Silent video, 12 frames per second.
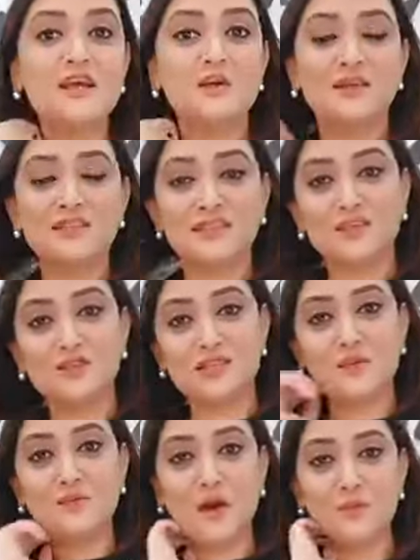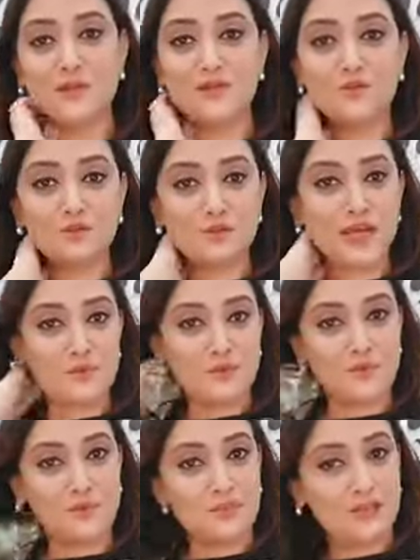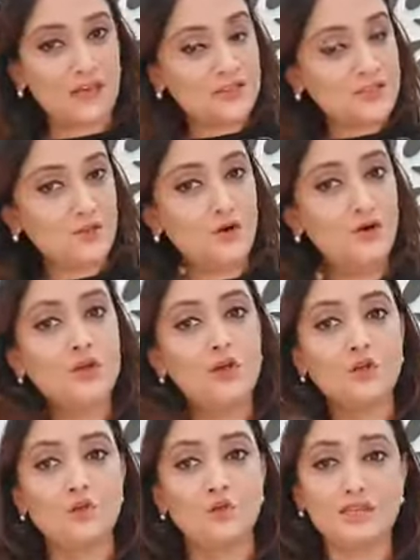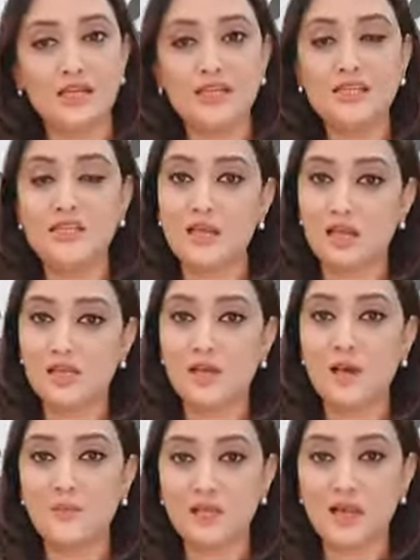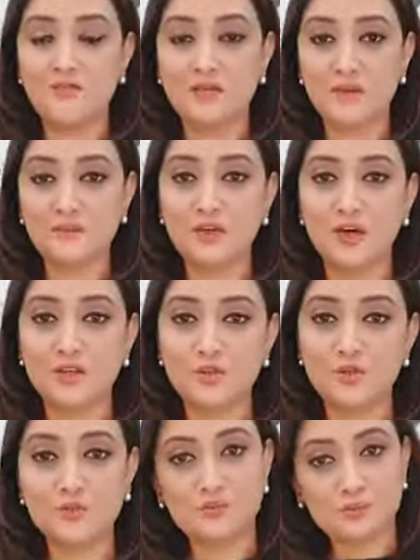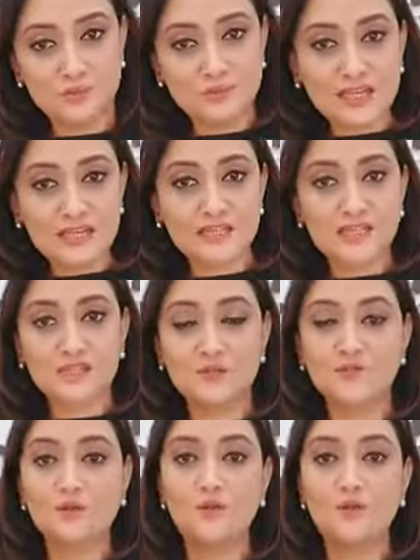বাট যেটা হচ্ছে আপু আমি একটু ঝামেলার মধ্যে আছি তো তো ইনশাল্লাহ আমি লাইফ টাইমটা হয়তো নেক্সটে শিফট